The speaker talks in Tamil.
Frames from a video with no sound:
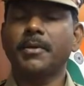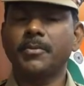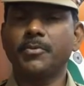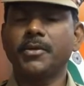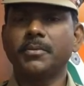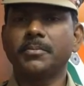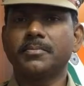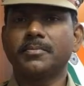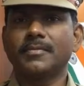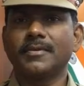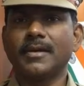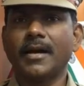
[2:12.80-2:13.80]
பணிபுரியும்
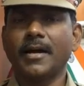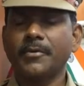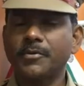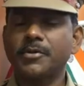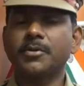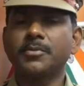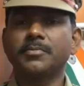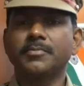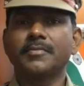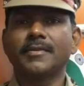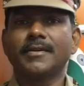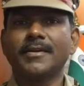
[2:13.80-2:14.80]
அனைவருக்கும்
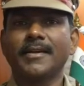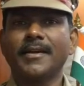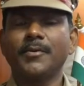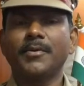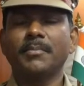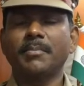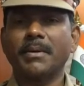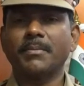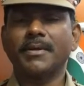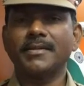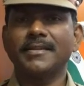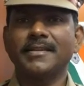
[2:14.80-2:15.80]
என்னுடைய
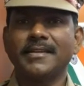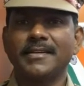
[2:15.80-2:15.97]
மனமார்ந்த